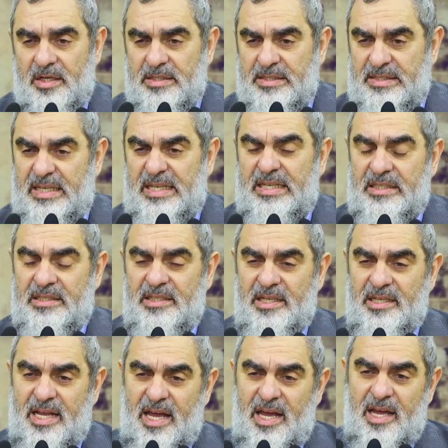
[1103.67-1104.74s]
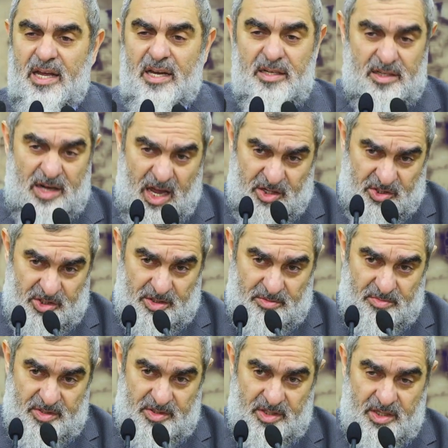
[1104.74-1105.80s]
zihnine
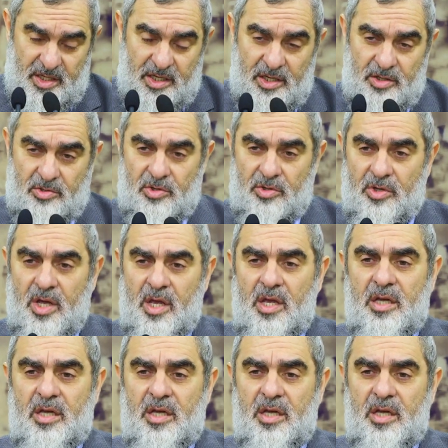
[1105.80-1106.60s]
nakşetmesi gerekiyor.